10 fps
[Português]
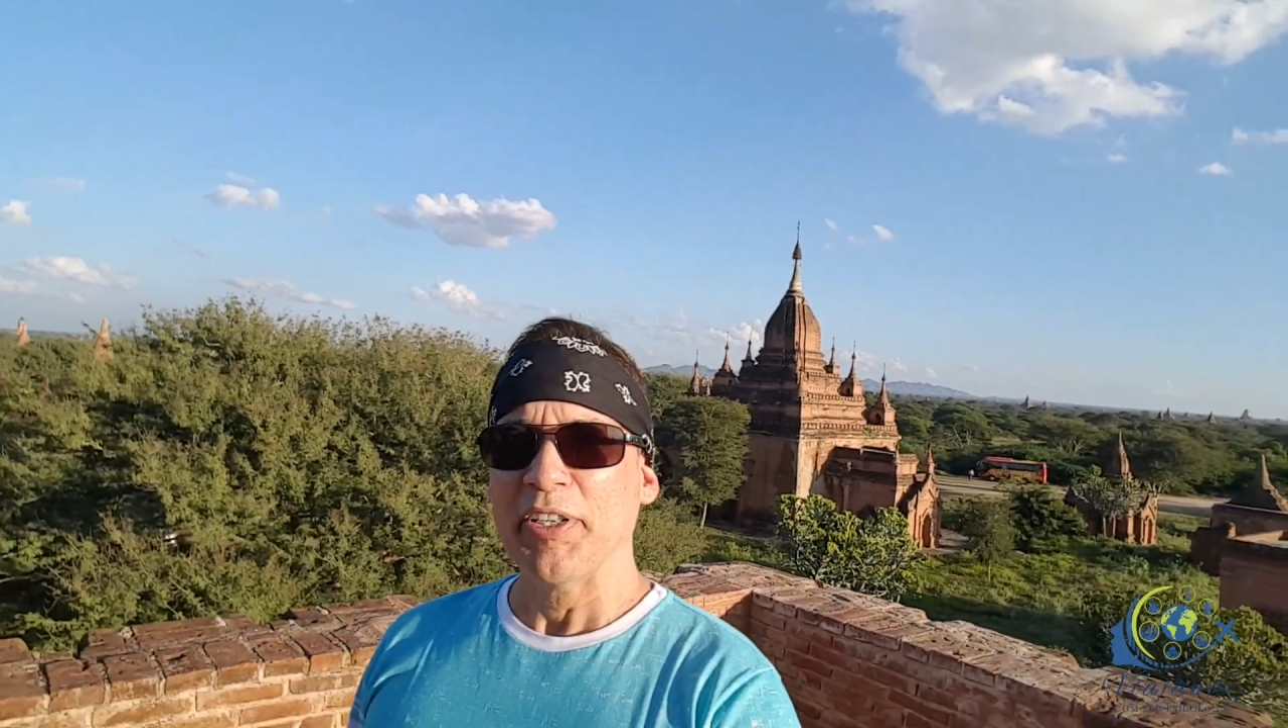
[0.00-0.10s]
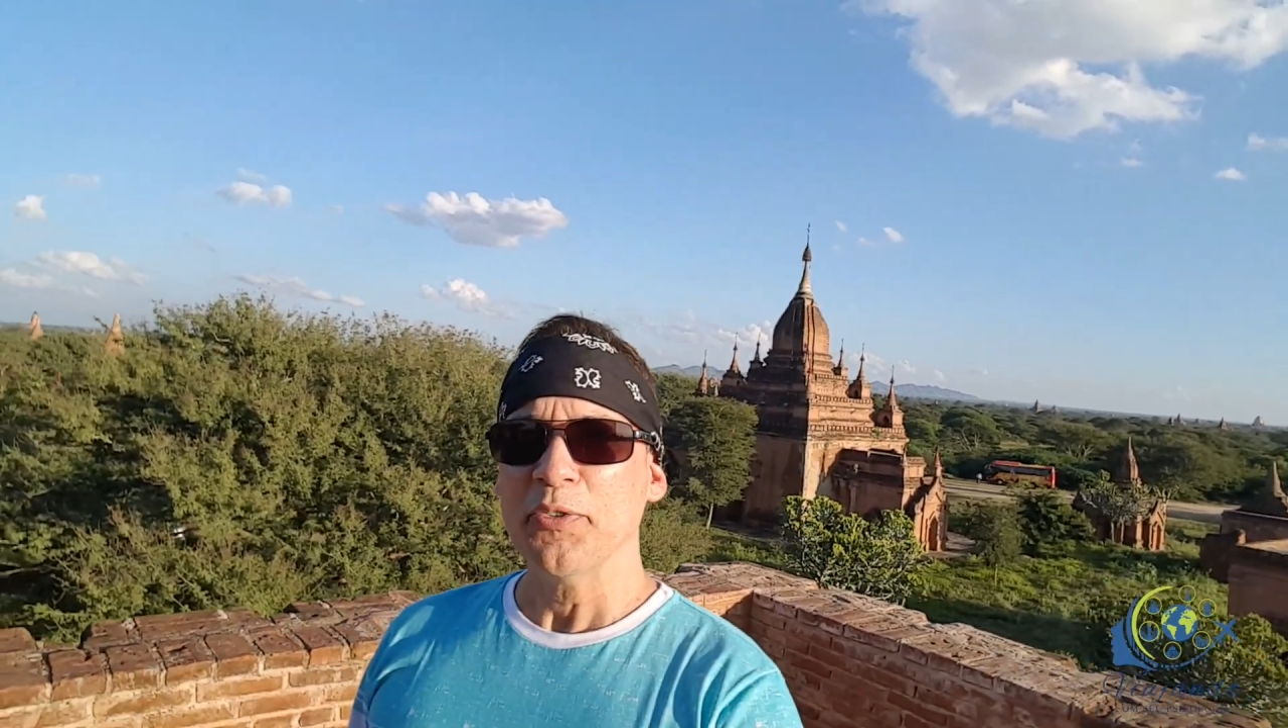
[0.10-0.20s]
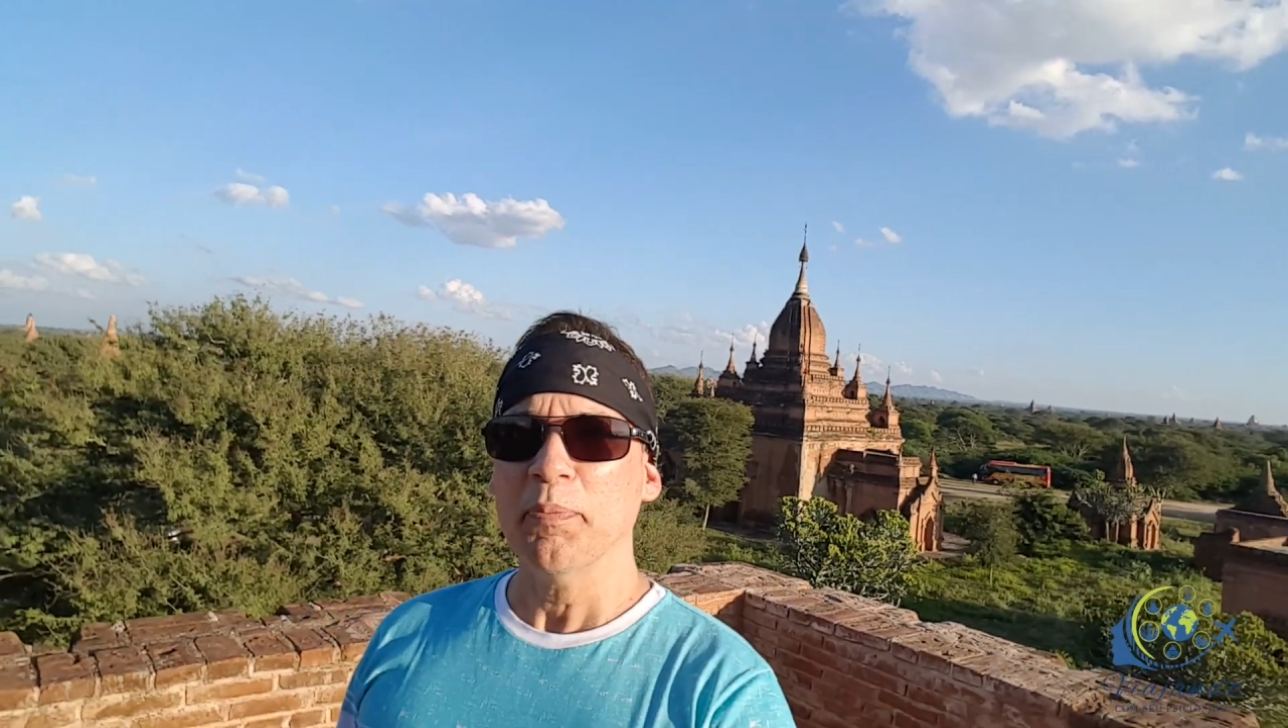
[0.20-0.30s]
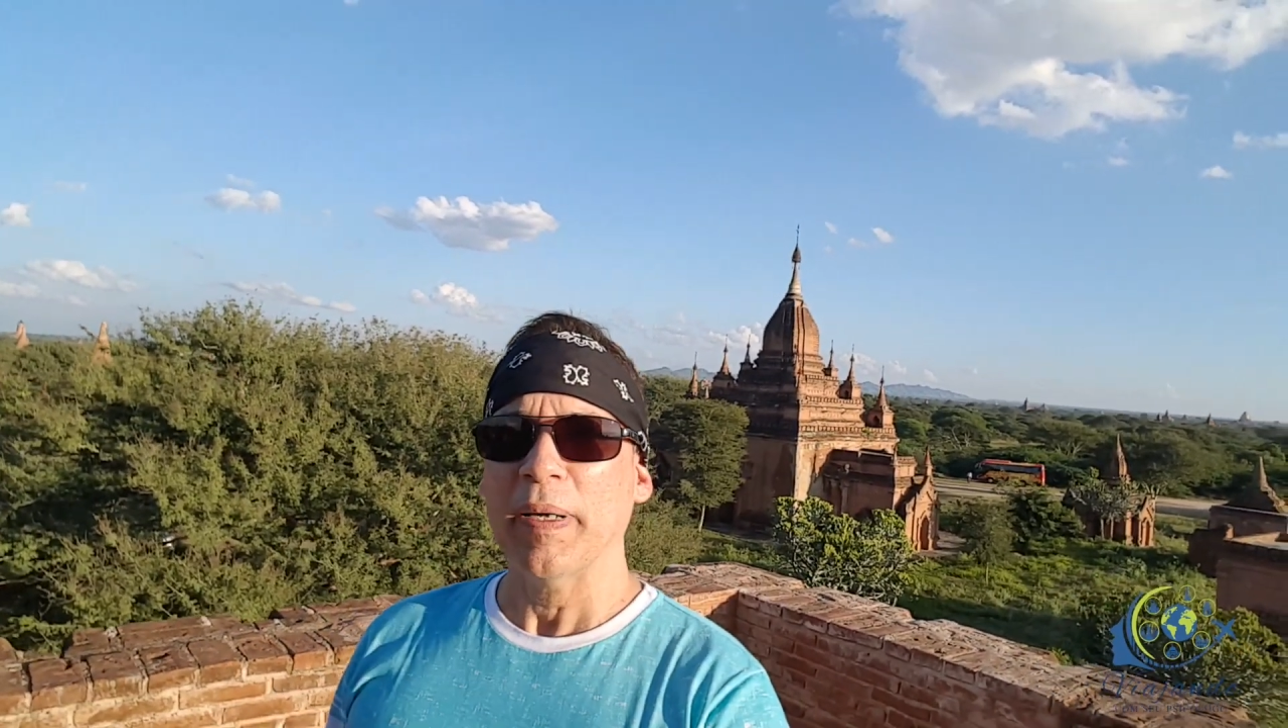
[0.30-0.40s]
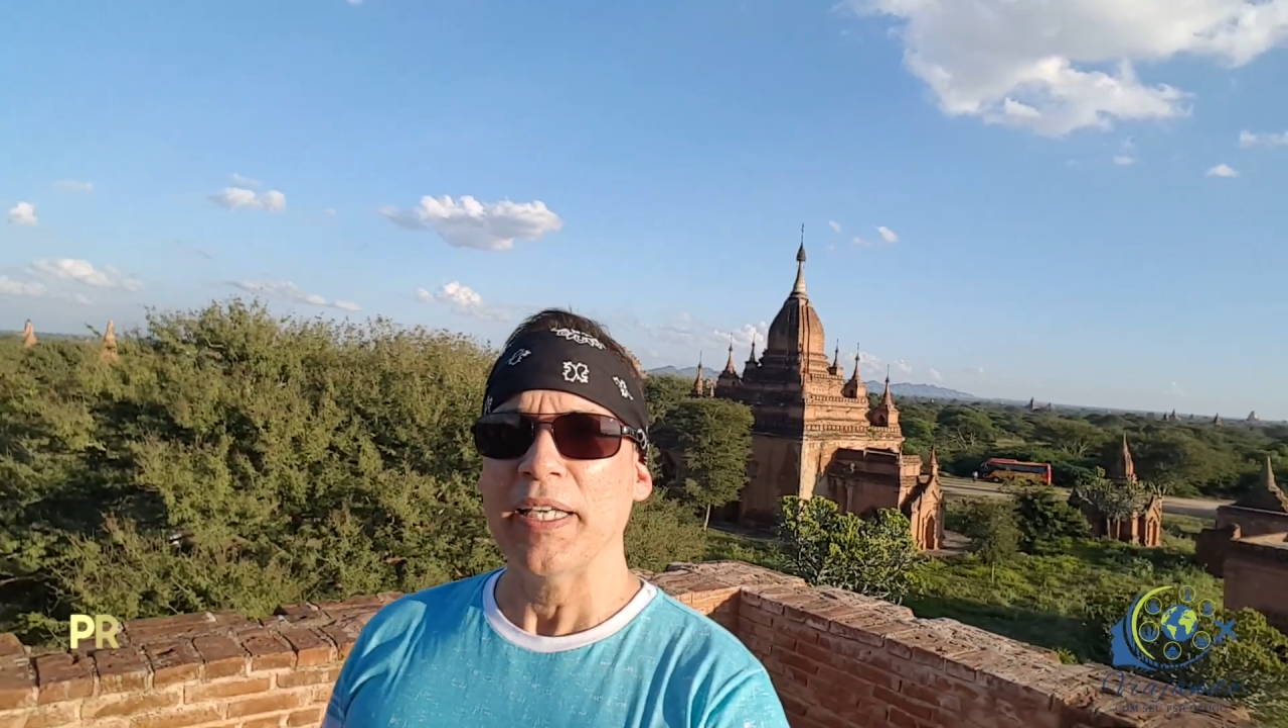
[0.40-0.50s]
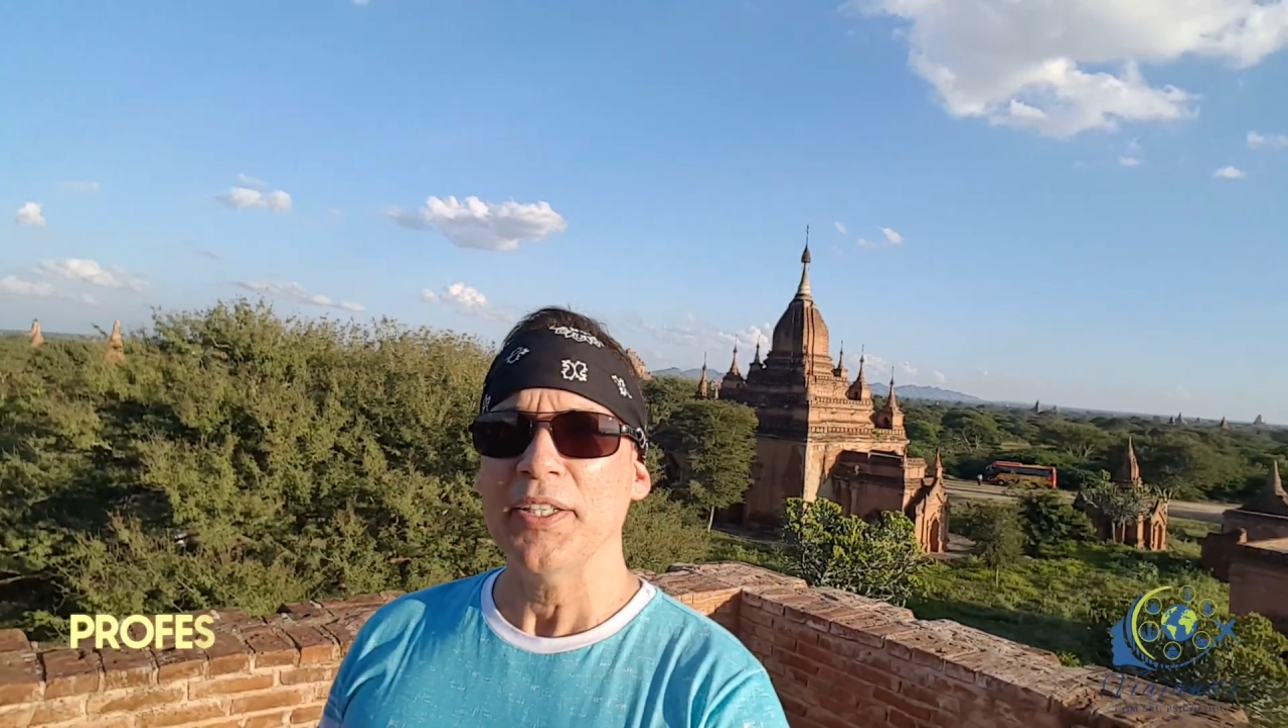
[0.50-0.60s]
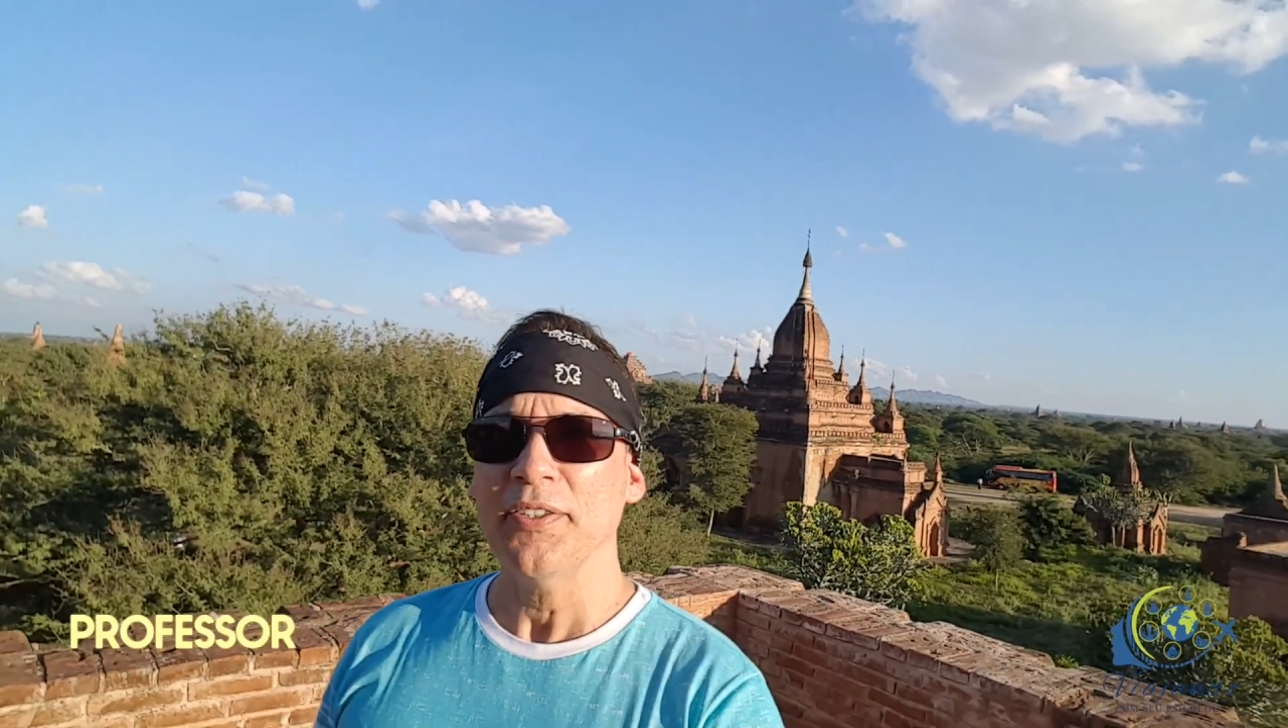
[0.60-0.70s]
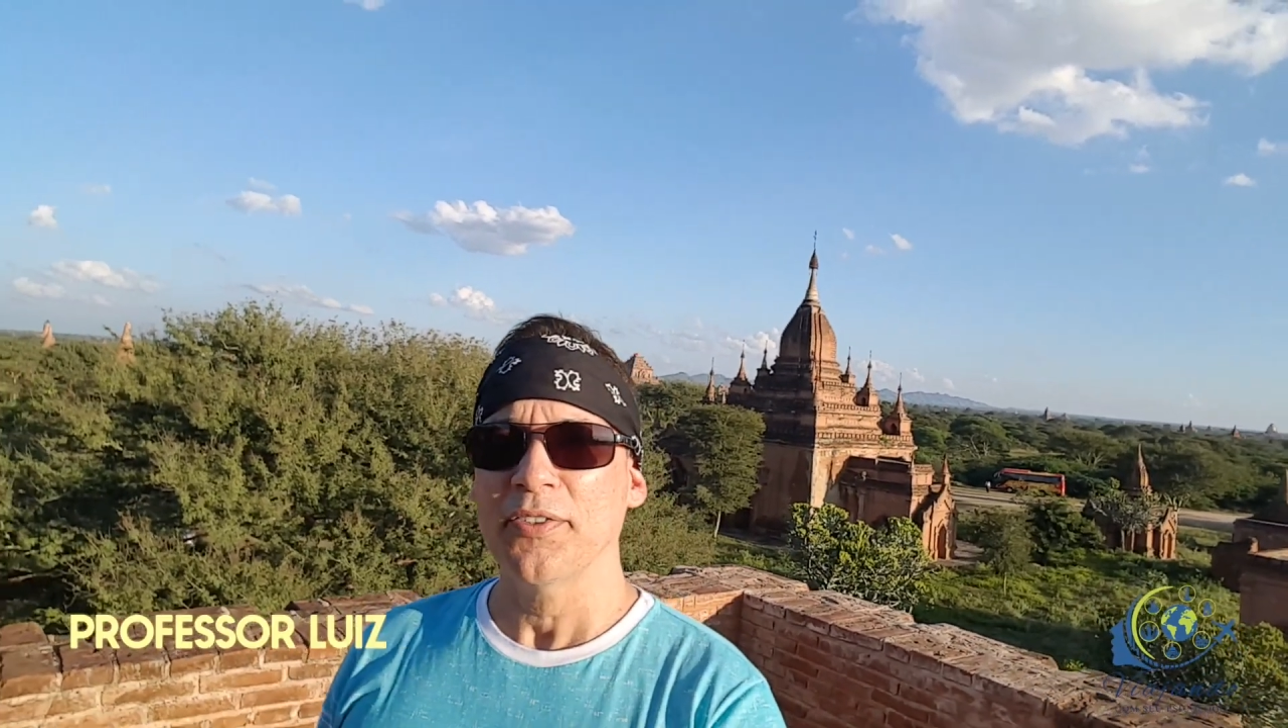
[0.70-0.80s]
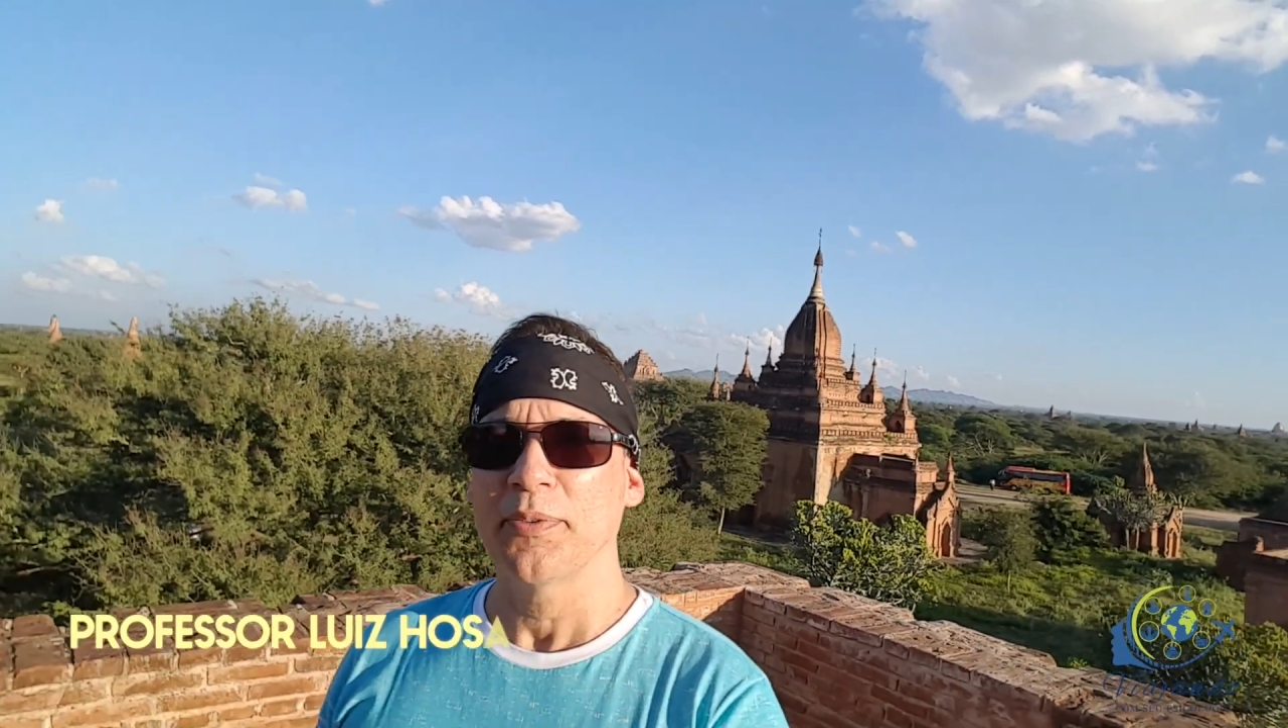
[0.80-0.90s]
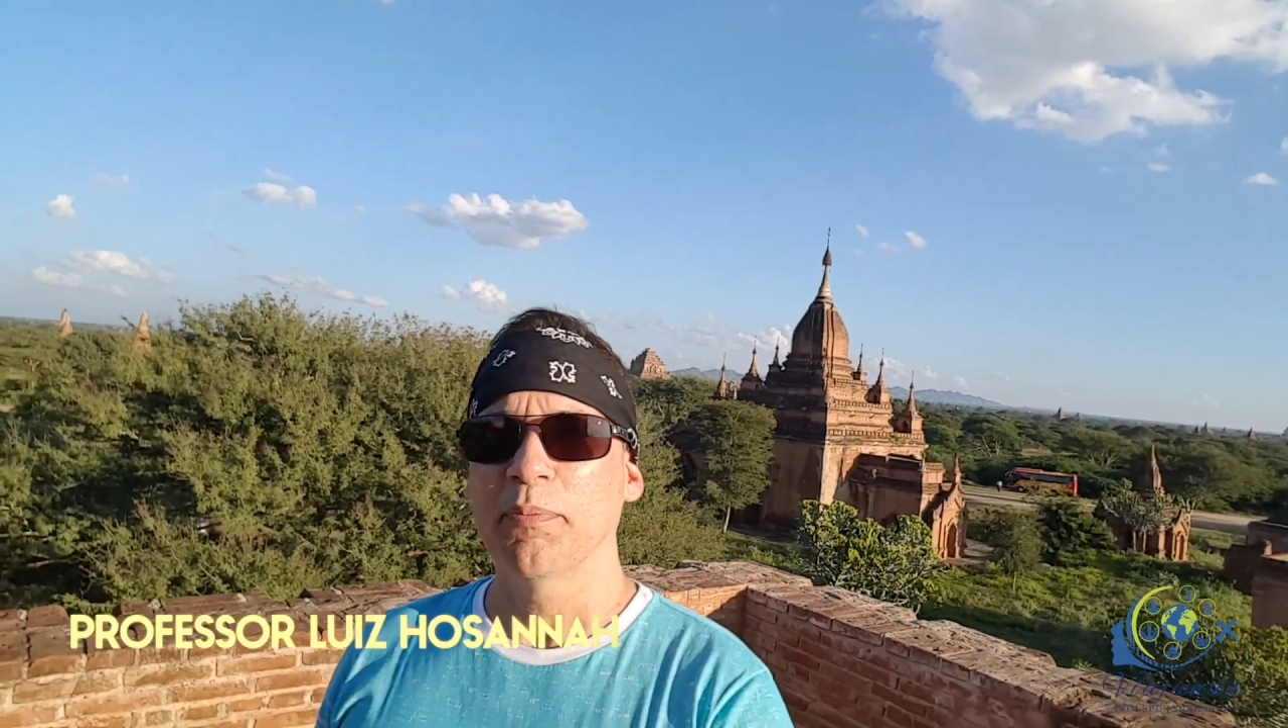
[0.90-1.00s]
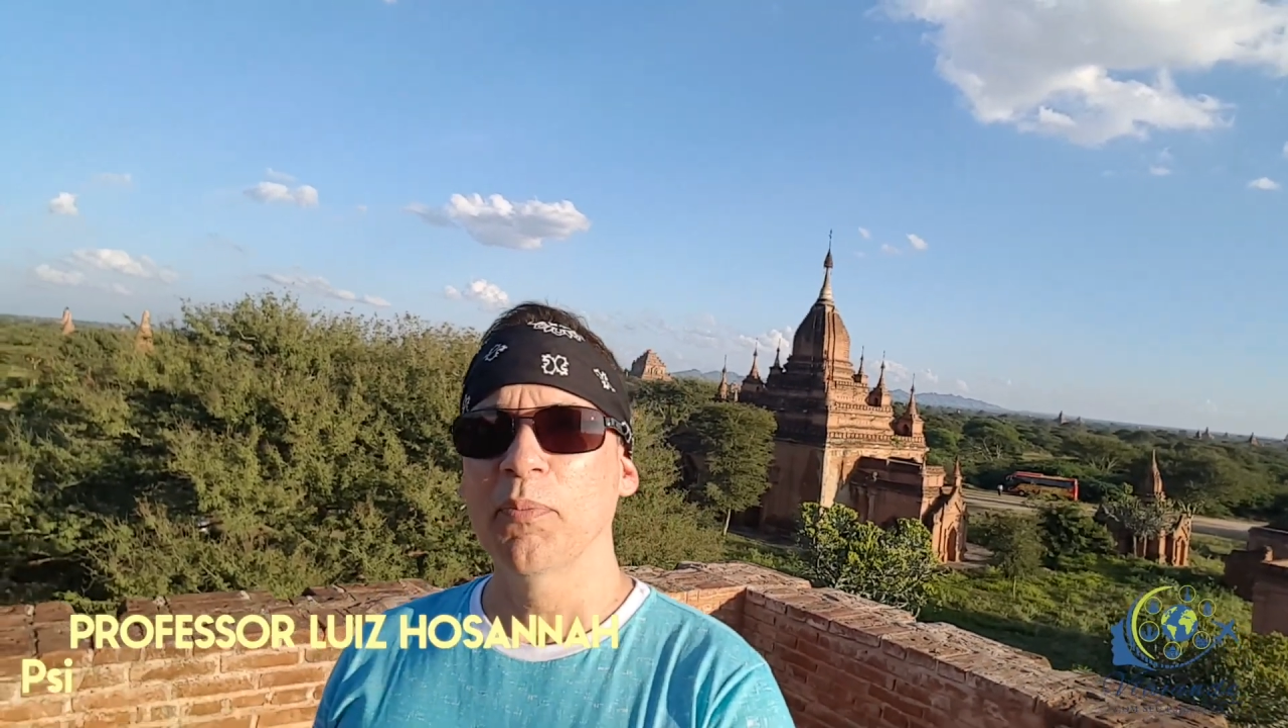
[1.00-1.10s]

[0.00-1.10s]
vez num país